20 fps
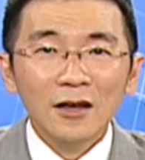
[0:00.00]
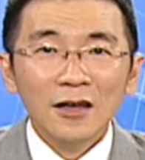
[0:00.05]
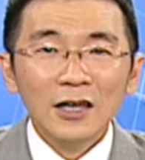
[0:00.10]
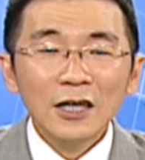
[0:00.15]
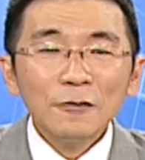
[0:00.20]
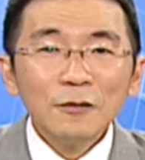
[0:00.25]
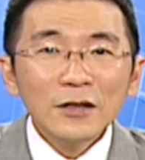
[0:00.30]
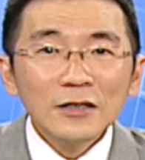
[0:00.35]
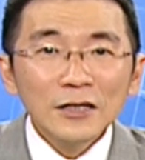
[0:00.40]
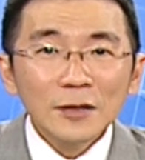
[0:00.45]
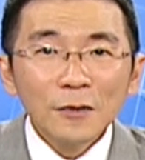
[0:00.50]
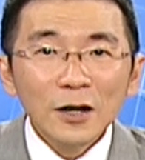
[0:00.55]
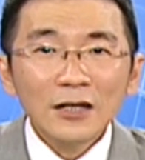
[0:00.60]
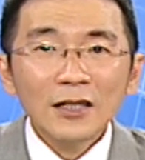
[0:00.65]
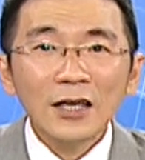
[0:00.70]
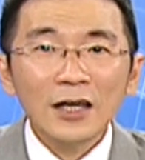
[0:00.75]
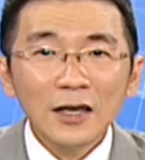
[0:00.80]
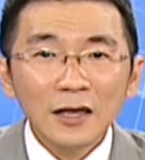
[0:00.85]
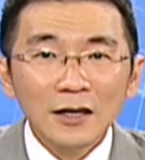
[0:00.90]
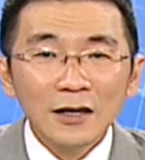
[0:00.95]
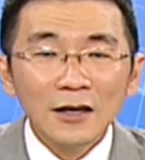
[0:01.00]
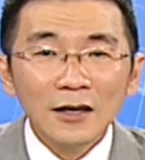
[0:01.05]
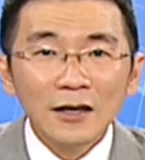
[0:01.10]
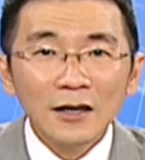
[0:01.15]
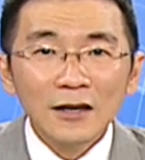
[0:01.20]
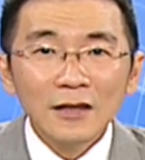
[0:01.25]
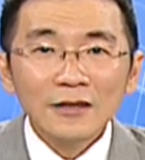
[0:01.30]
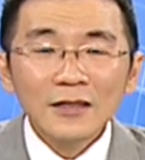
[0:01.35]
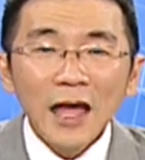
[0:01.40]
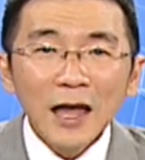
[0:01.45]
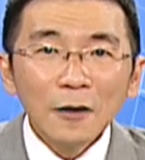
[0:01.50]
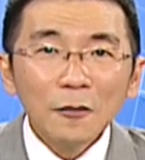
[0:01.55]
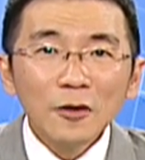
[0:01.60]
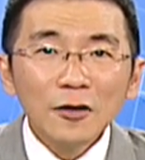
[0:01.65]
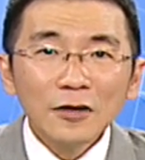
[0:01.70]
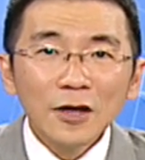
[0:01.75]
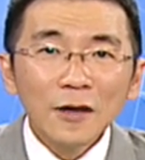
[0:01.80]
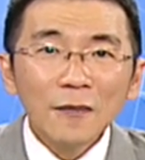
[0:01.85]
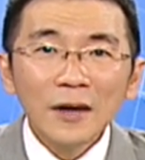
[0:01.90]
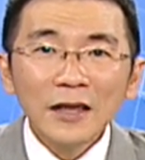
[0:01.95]
因为怎么提？带
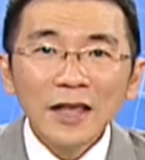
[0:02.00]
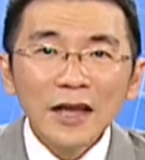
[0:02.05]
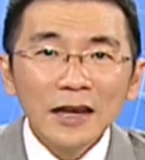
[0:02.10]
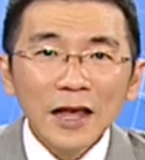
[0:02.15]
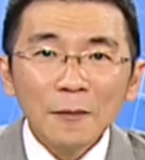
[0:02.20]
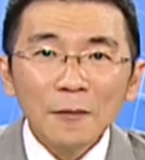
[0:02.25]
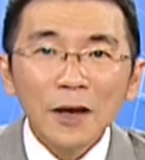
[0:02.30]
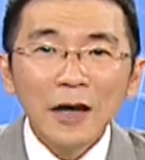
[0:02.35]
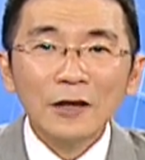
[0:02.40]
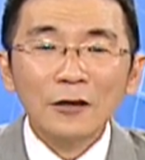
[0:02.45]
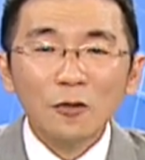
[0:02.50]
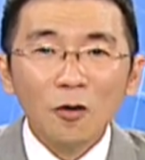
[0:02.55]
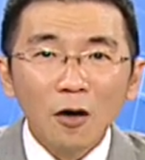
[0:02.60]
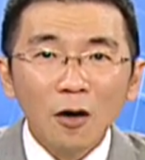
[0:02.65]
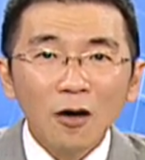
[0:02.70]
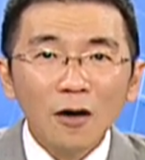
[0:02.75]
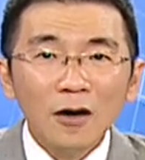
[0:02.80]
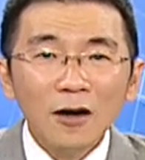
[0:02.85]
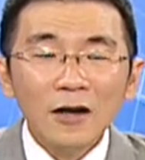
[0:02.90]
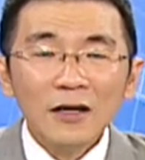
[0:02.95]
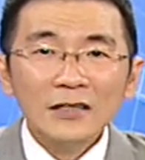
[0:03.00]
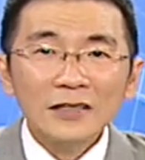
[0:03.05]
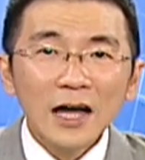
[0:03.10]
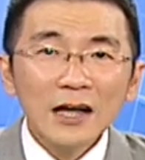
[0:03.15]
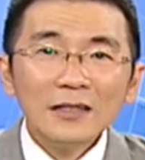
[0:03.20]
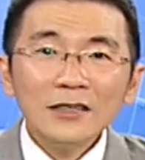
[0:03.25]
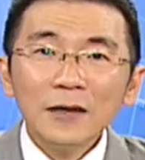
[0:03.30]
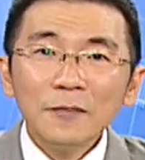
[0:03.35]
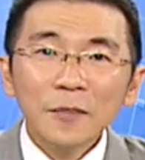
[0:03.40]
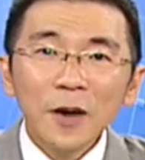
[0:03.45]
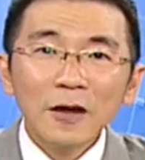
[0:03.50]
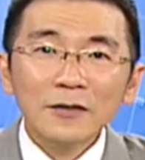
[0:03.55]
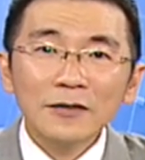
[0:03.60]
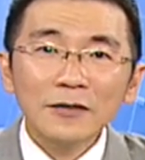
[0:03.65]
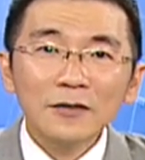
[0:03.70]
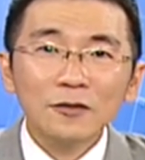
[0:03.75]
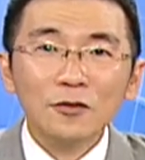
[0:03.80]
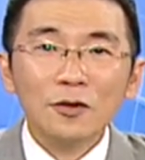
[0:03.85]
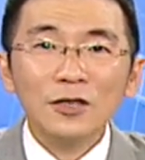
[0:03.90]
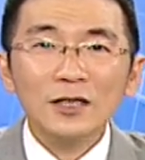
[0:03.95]
货员买在两百多，相信报
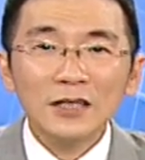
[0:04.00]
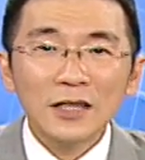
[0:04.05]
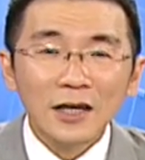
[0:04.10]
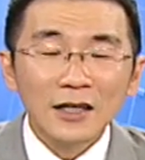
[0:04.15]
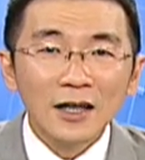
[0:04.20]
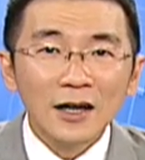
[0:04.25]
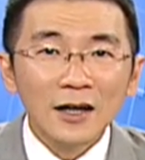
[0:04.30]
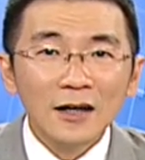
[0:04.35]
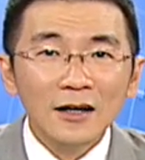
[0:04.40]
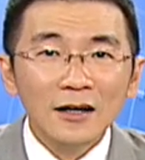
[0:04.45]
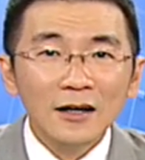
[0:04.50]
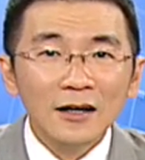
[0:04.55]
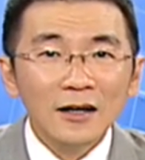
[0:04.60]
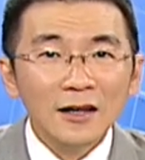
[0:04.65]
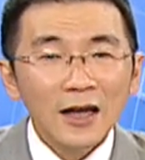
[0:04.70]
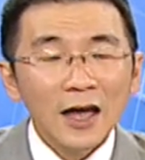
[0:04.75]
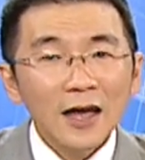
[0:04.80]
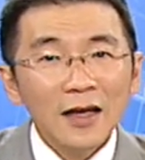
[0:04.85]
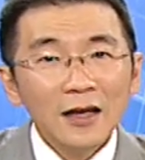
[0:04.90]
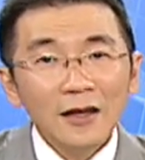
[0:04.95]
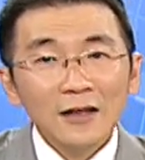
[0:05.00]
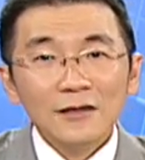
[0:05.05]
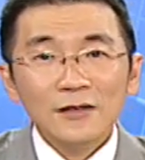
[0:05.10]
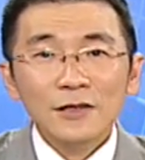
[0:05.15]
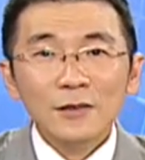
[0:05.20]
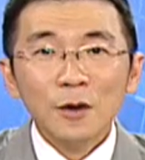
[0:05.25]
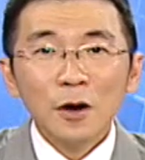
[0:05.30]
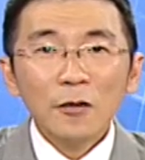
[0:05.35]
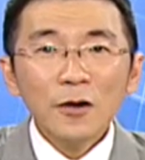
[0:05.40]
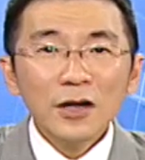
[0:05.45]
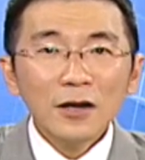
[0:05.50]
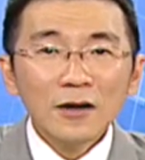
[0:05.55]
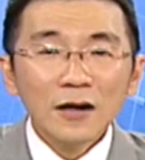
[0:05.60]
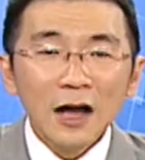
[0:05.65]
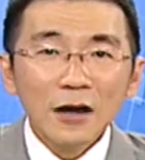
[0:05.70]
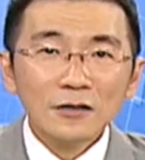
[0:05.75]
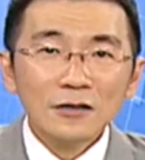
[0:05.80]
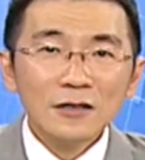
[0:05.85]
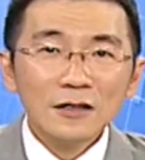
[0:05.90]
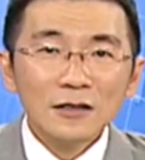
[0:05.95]
纸所写的。哎，怎么会有
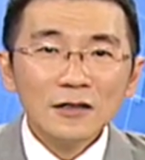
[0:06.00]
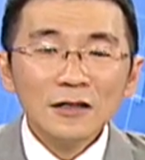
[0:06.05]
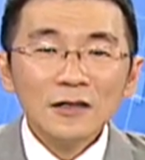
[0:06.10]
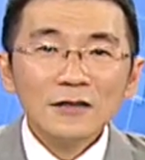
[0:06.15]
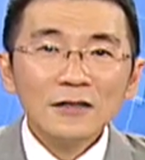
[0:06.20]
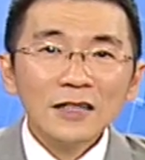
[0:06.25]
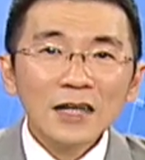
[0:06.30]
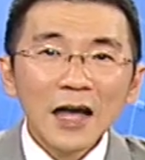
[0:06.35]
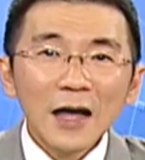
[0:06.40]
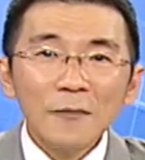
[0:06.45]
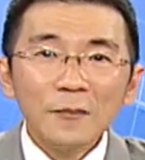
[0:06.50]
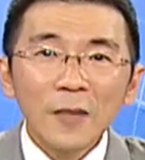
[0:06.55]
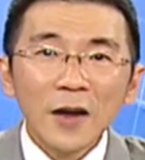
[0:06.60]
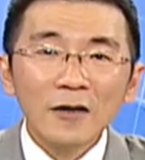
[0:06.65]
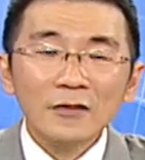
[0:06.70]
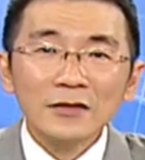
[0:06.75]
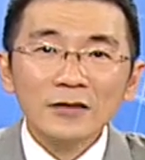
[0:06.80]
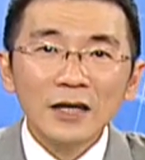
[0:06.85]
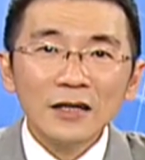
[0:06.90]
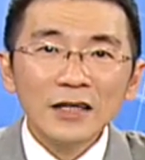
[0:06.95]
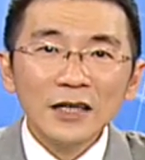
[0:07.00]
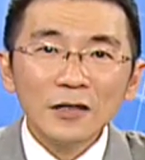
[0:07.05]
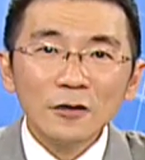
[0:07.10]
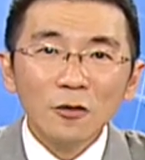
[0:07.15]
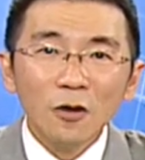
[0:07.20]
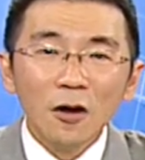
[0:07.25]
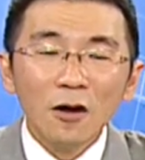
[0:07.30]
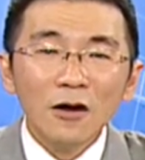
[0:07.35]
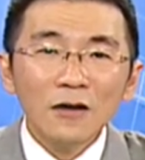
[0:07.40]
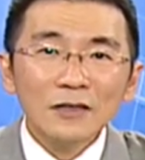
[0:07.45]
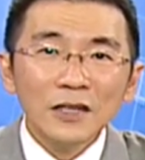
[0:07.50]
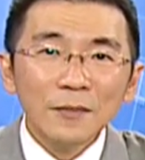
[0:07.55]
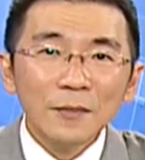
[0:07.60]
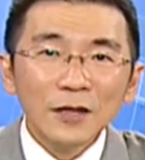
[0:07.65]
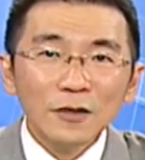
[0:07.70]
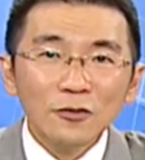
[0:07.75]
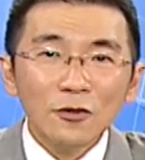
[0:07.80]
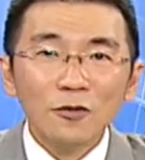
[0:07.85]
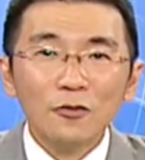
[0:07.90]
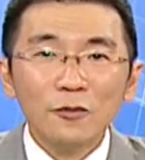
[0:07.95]
老师是看报纸的利多在那
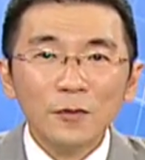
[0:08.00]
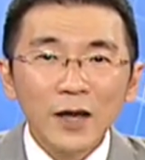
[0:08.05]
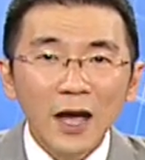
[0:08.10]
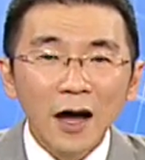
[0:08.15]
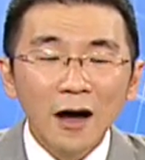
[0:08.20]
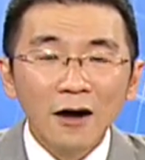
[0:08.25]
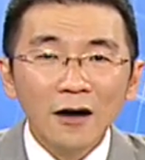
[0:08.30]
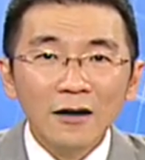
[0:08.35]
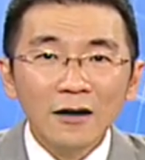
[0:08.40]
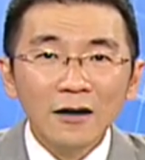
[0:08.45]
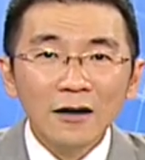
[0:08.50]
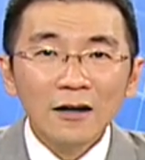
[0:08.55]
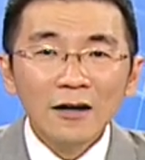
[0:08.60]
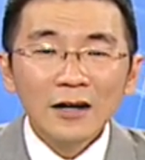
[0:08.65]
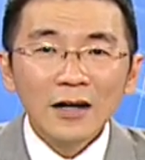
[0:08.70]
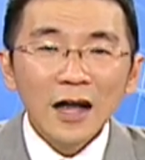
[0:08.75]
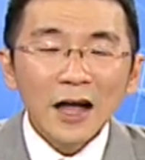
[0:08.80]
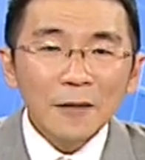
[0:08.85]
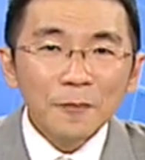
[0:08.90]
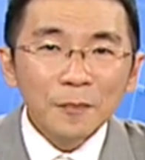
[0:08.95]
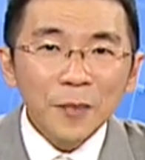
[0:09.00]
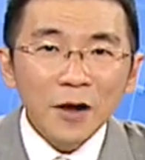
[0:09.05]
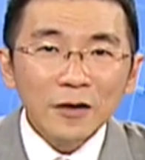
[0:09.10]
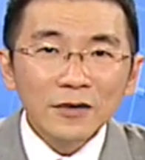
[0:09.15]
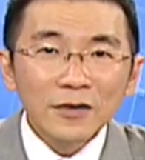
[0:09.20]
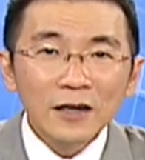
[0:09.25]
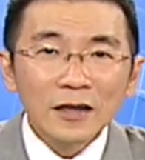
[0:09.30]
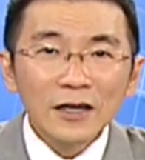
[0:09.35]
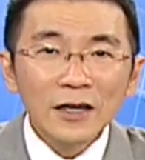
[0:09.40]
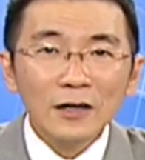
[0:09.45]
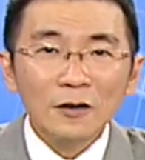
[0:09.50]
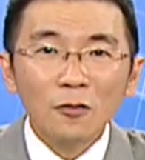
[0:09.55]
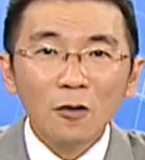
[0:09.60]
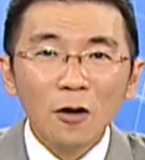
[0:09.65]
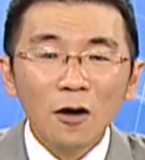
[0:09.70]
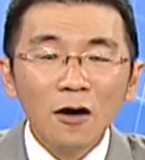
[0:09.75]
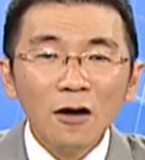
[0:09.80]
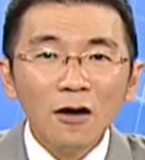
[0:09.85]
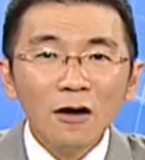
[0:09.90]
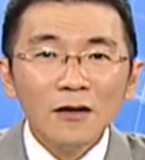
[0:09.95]
边做股票？看报纸的利
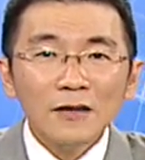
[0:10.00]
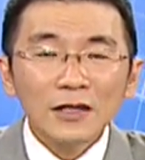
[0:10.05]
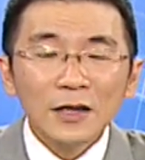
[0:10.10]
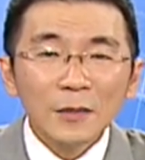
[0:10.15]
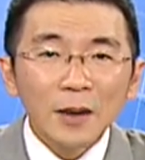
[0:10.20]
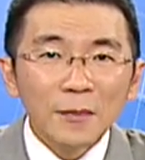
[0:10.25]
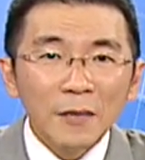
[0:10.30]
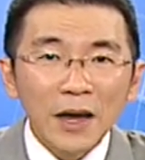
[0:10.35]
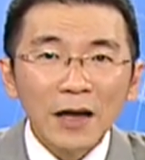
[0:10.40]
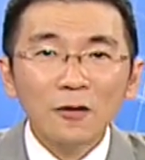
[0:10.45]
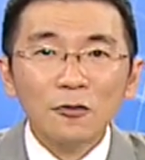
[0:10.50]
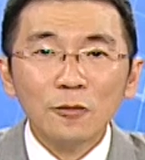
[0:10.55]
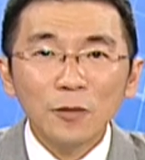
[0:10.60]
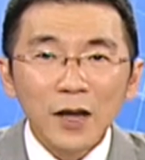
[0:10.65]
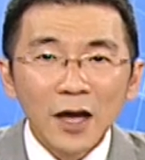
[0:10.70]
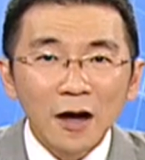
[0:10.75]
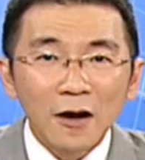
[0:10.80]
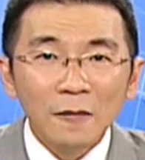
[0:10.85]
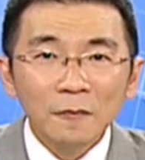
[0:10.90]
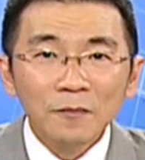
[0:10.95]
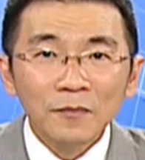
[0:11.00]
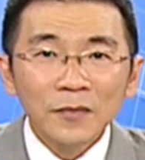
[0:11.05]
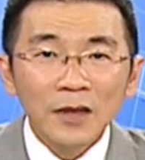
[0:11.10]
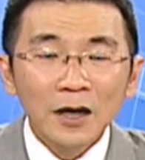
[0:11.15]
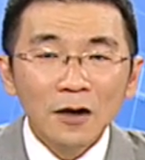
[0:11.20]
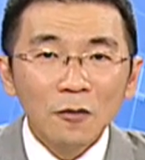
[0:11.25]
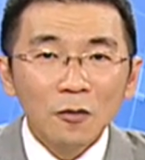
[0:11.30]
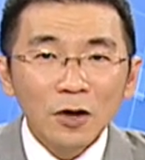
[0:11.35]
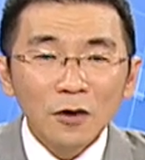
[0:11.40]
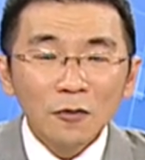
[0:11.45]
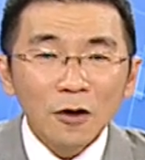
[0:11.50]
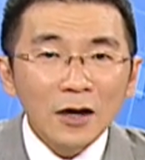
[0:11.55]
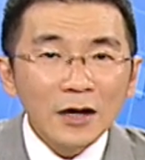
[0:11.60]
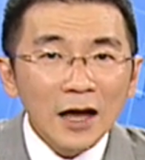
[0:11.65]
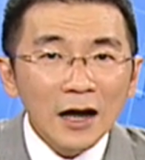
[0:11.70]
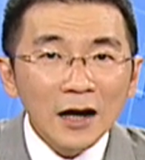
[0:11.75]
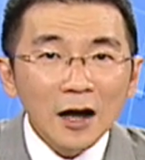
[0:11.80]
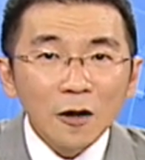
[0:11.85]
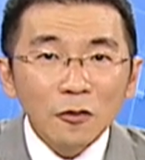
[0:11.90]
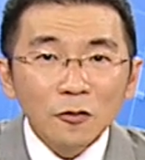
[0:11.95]
多在那边买股票？我王
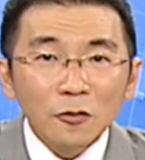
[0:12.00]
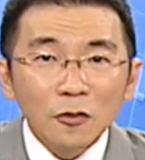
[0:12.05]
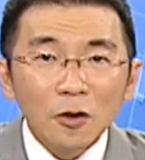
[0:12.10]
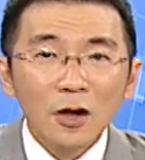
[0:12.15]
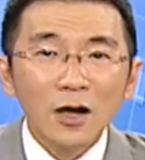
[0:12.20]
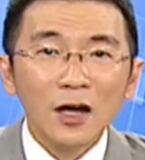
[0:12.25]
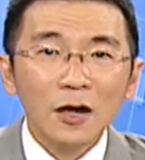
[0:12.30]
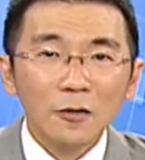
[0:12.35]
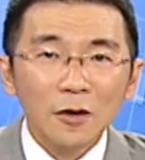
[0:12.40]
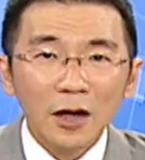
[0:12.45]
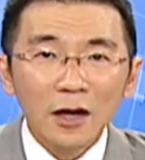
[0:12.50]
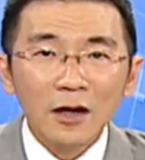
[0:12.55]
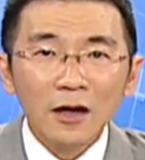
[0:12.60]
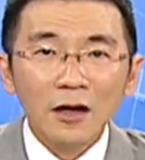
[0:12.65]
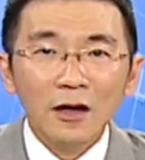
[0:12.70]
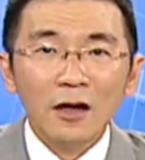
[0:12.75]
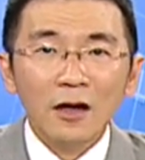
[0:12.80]
良告诉过各位。